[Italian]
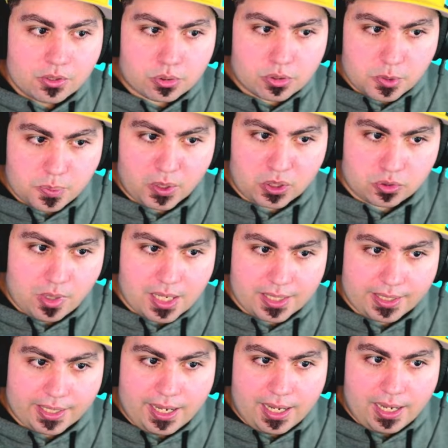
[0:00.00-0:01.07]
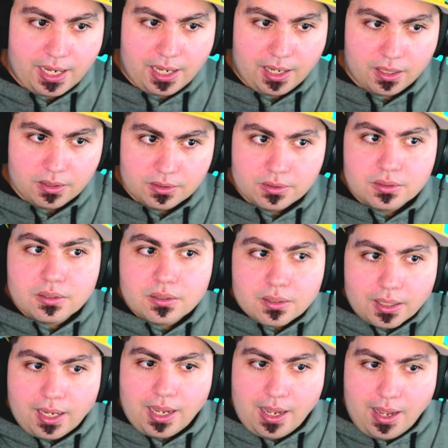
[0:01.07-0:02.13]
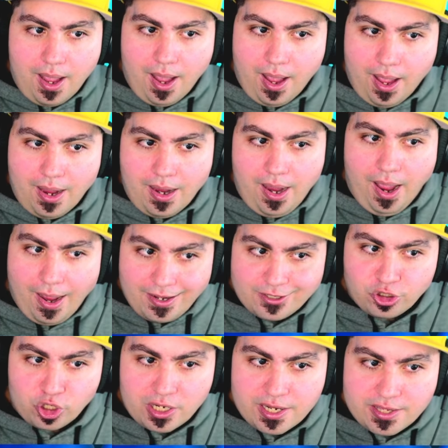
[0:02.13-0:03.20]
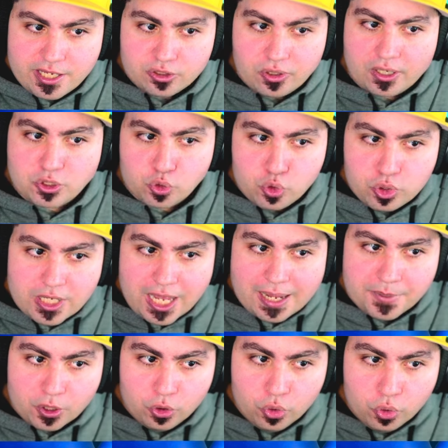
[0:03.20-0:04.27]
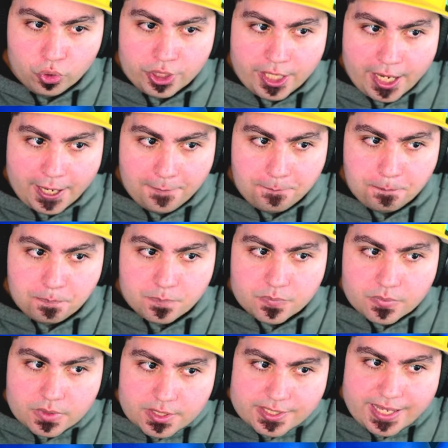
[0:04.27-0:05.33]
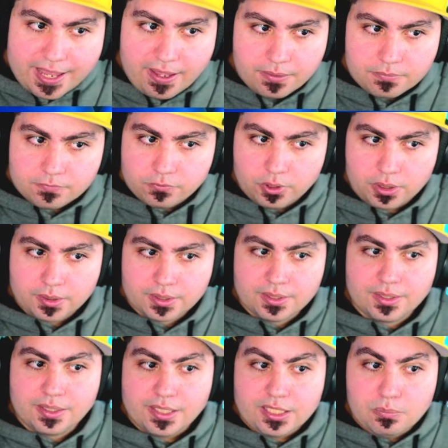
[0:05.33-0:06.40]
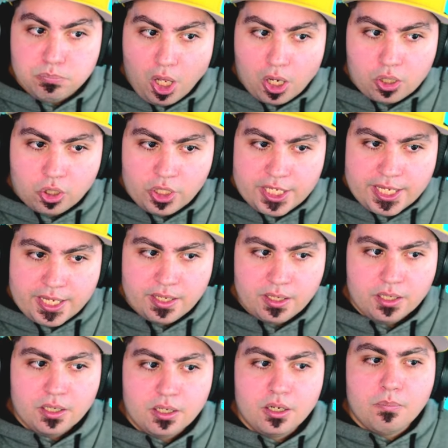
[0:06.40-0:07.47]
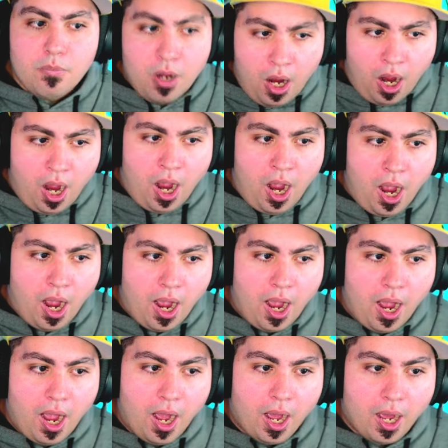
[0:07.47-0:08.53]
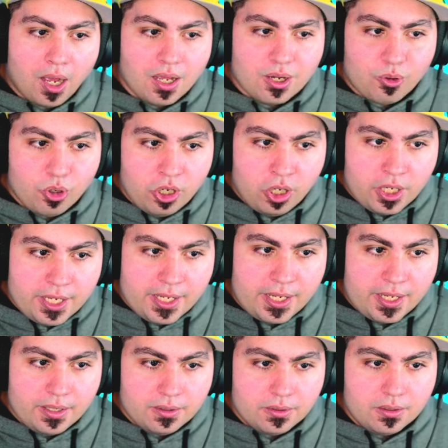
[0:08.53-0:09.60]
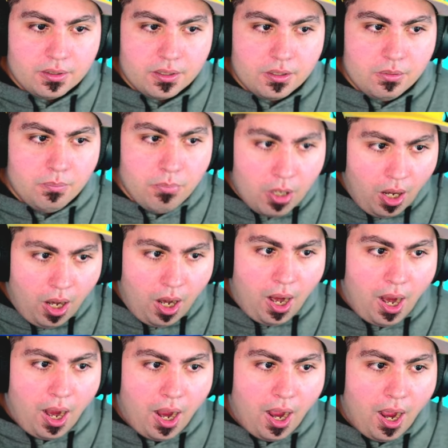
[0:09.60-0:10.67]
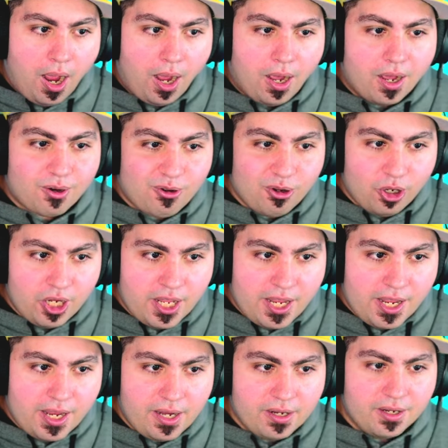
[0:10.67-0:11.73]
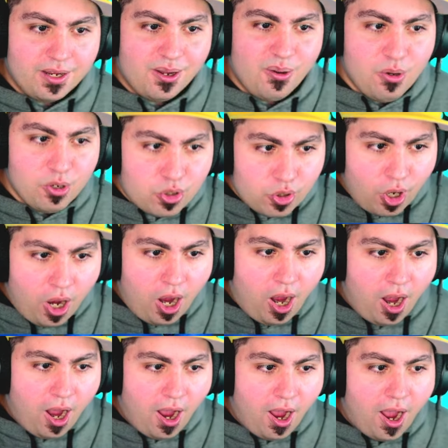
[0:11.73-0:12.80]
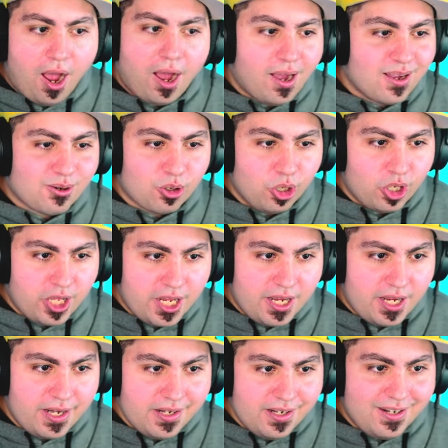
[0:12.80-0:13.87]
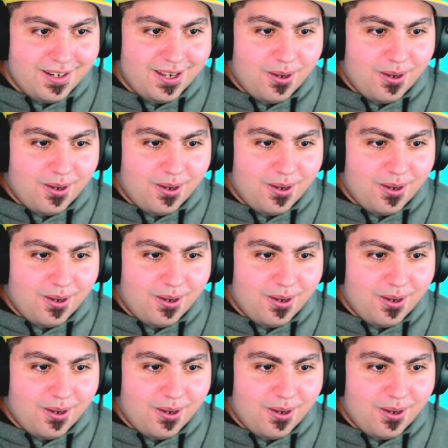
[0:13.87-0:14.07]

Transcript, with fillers: sono disposto anche a, a, a, a ritornare indietro, a scusarmi con lui, eh. Se voi... Il blocco lì? Bah! Quello lì? Bah! Quello lì? Ra! Quello lì?